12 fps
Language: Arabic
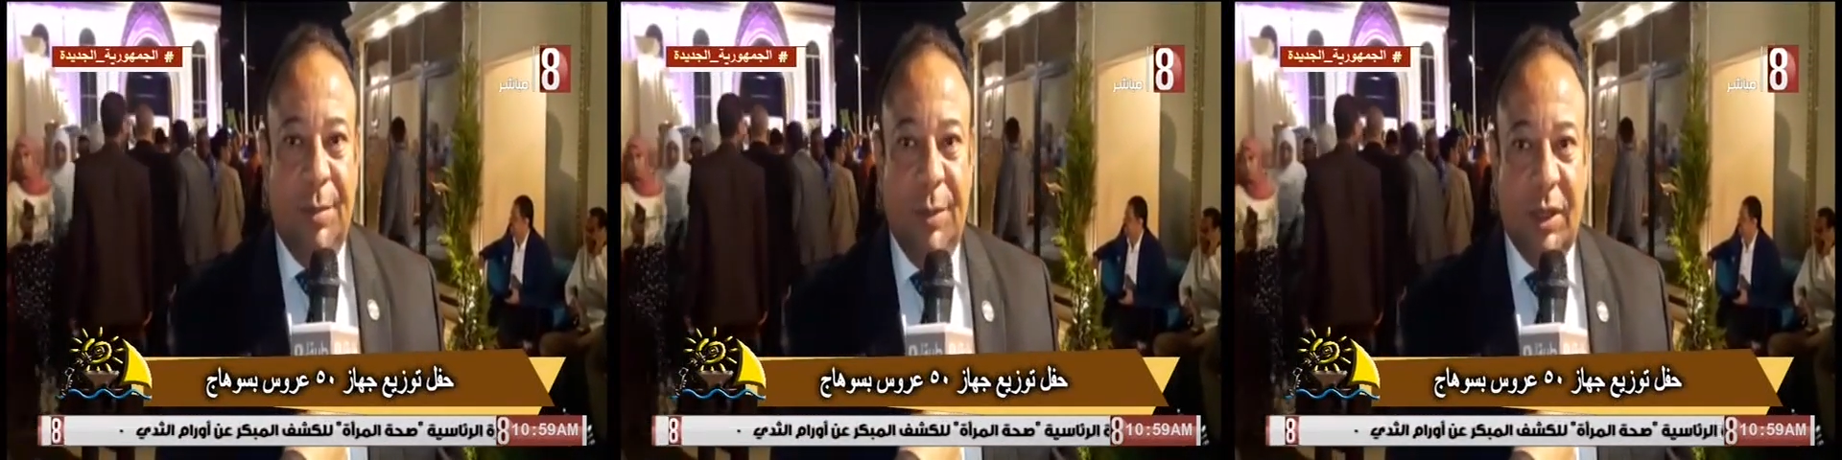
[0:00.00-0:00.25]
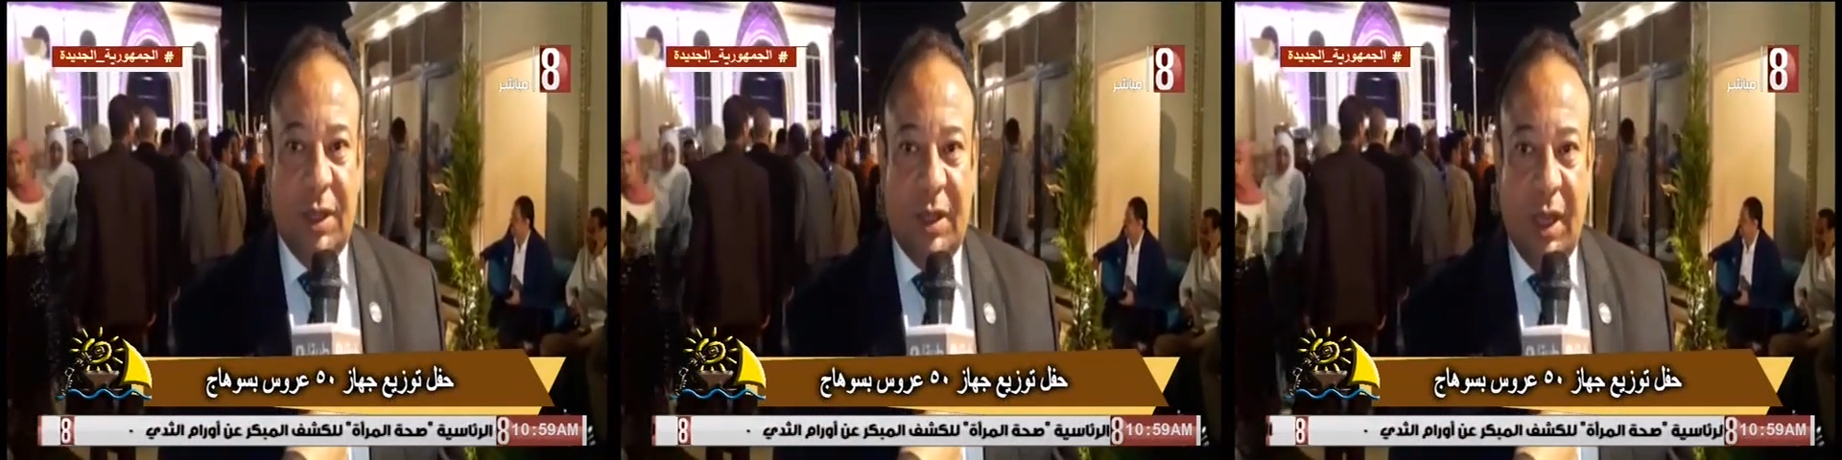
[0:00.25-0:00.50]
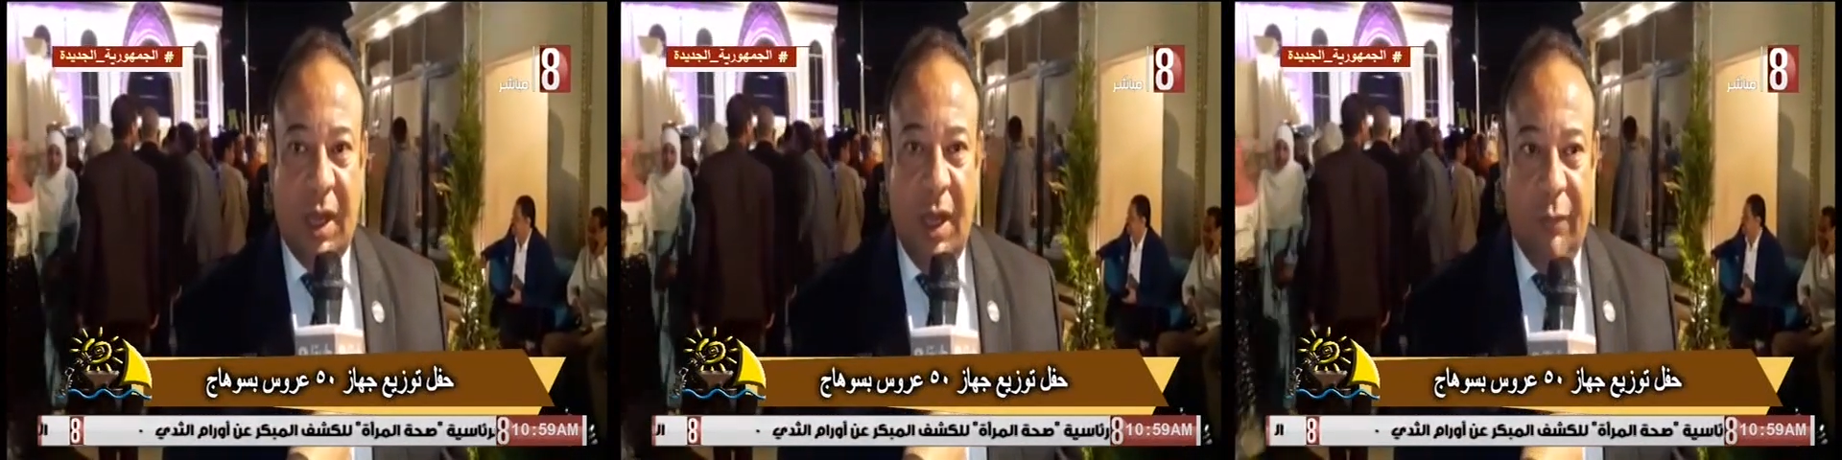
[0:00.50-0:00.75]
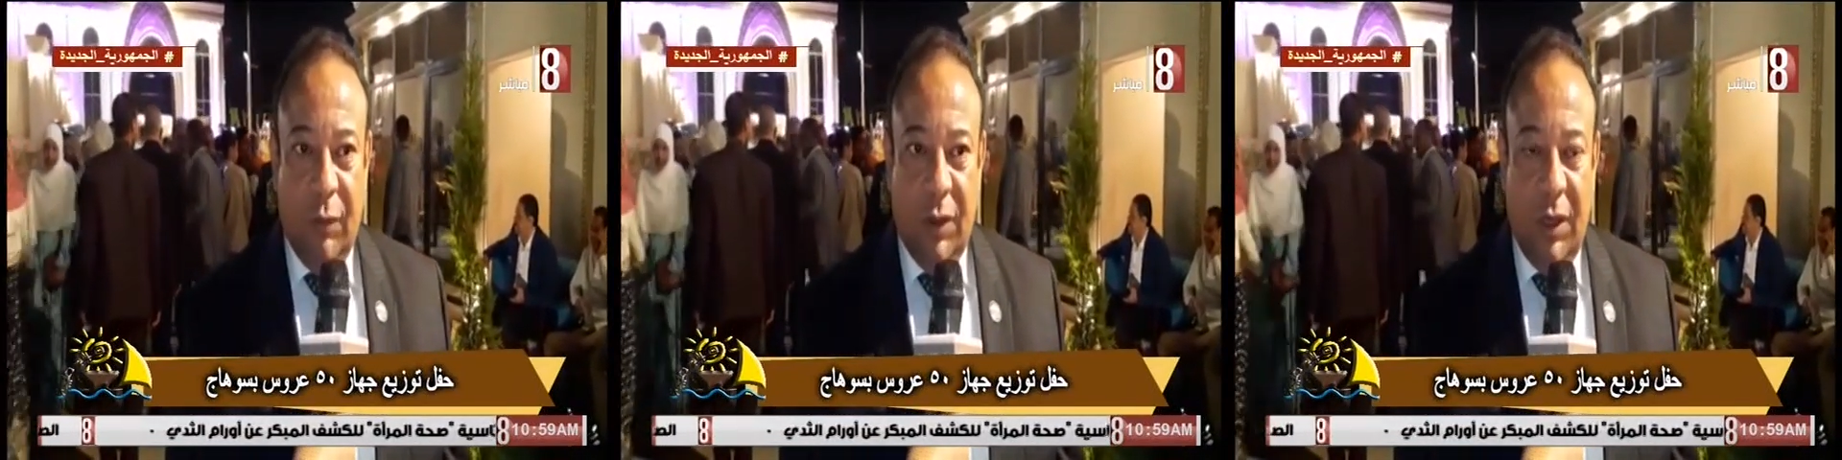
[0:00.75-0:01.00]
قمه
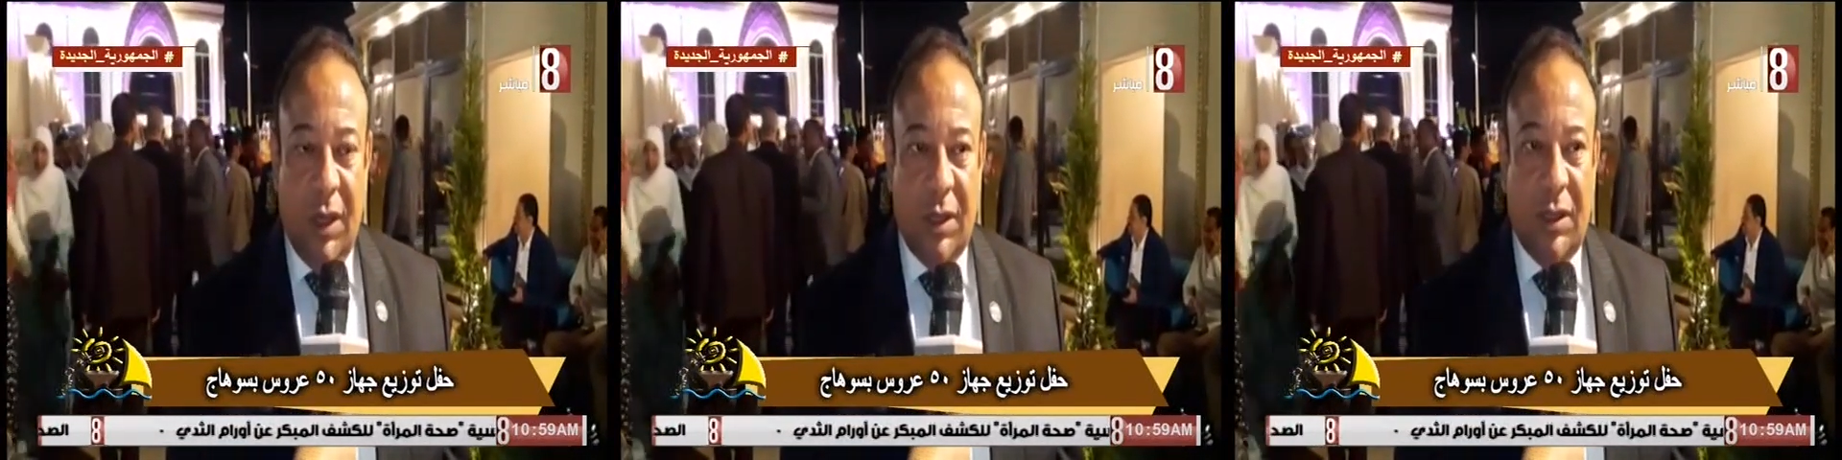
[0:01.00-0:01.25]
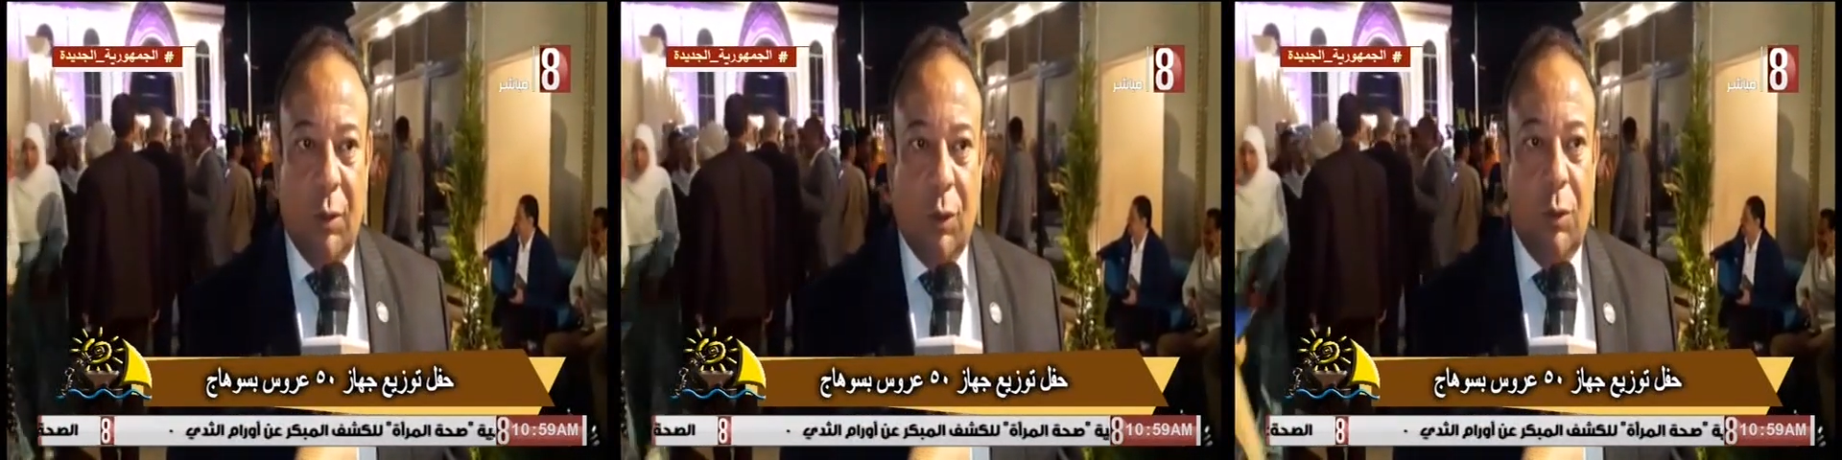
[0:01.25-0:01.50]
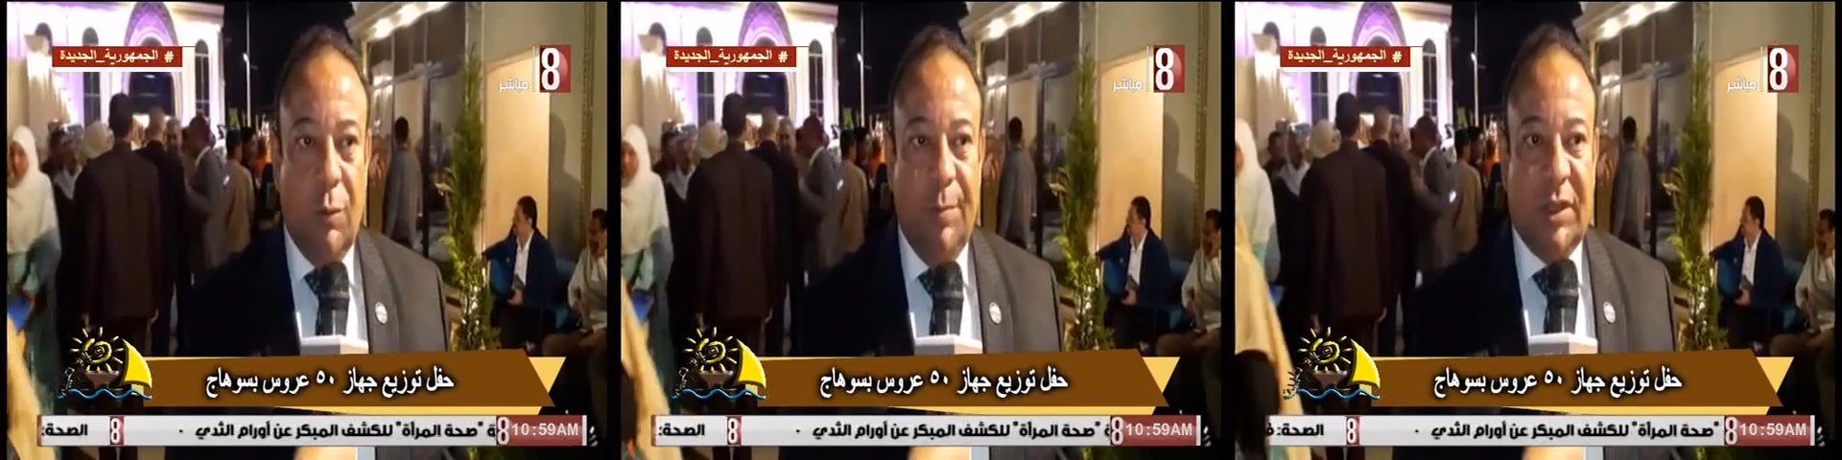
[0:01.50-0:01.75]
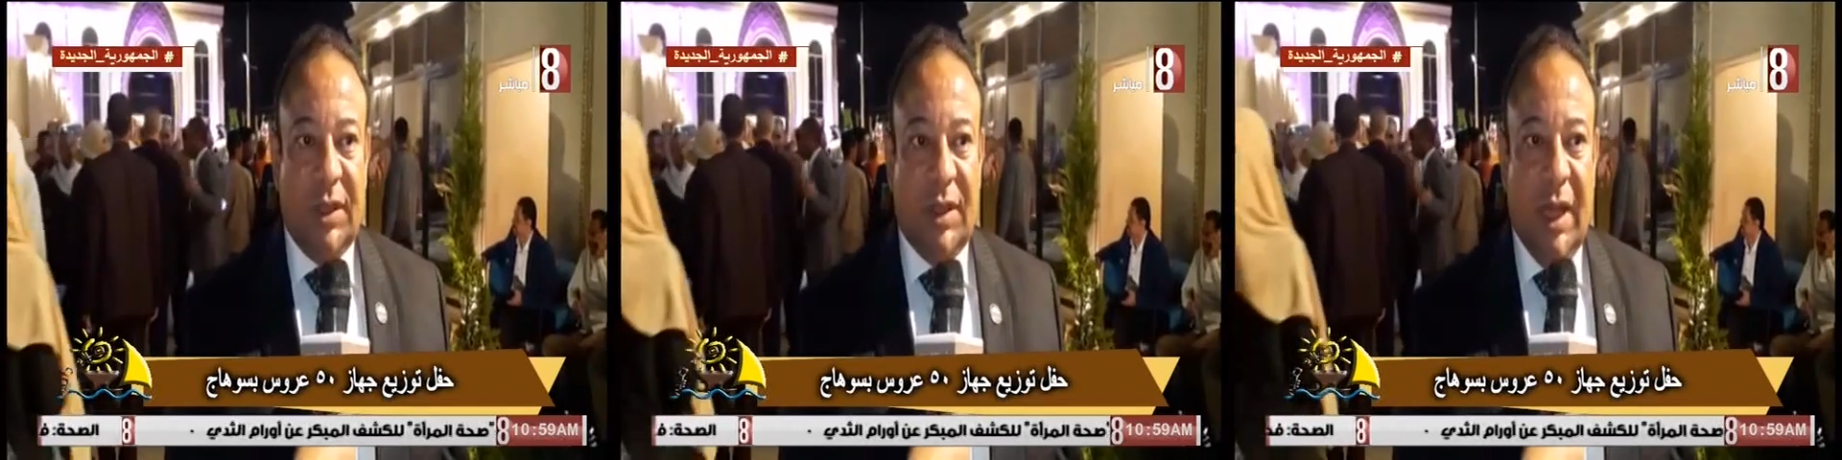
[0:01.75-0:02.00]
التكافل النهارده وقمه